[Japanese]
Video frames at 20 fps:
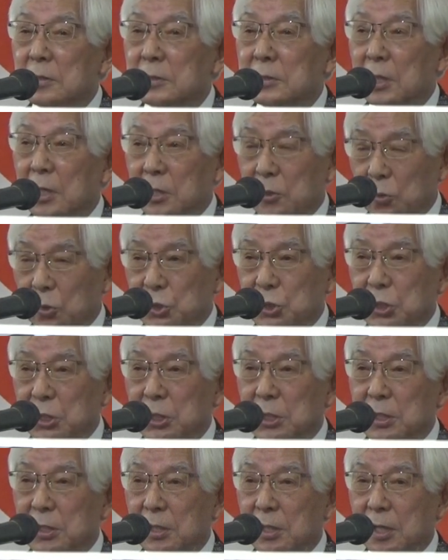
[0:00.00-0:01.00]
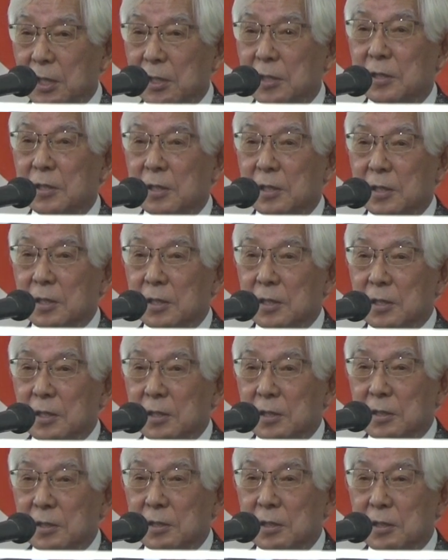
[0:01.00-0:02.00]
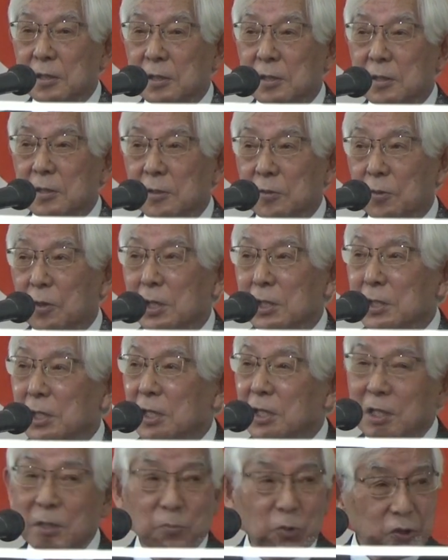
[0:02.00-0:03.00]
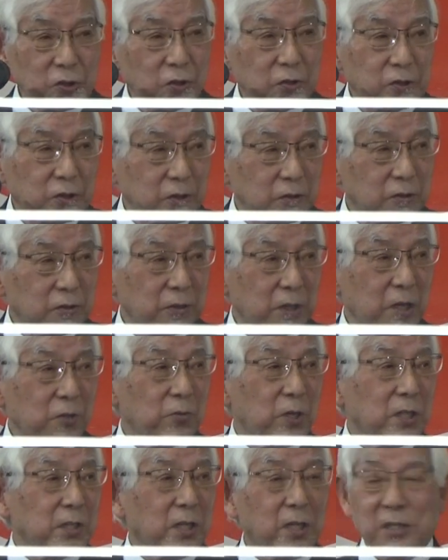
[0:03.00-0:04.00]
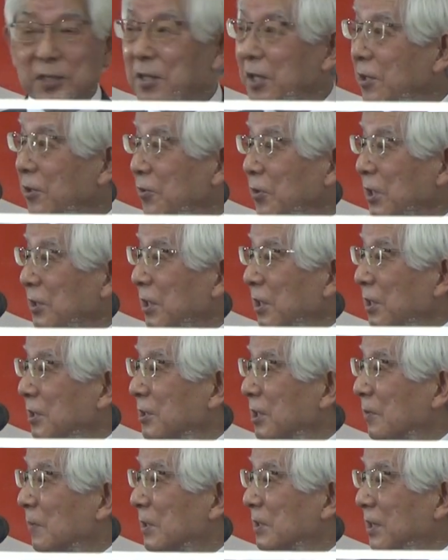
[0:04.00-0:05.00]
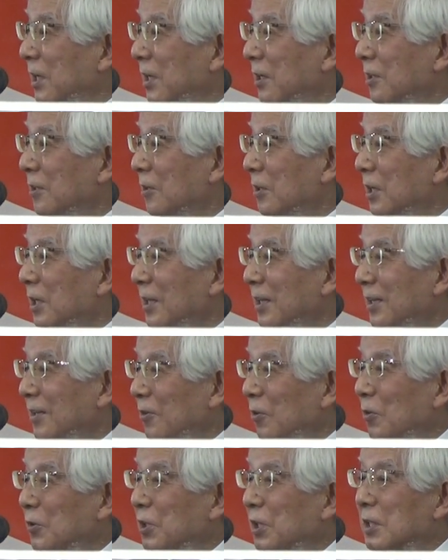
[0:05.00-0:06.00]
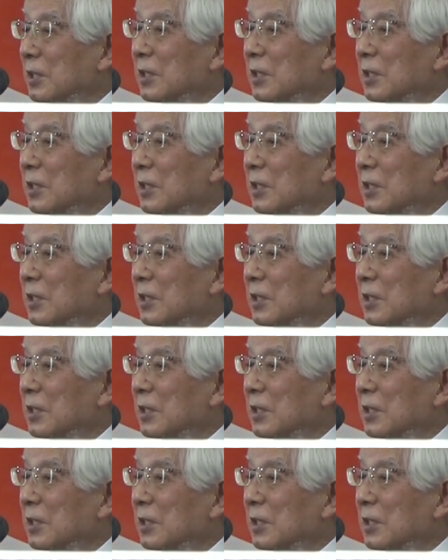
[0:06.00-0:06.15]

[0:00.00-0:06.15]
社会奉仕はい他に何かもう一つ付け加えてできる方いらっしゃいますかロータ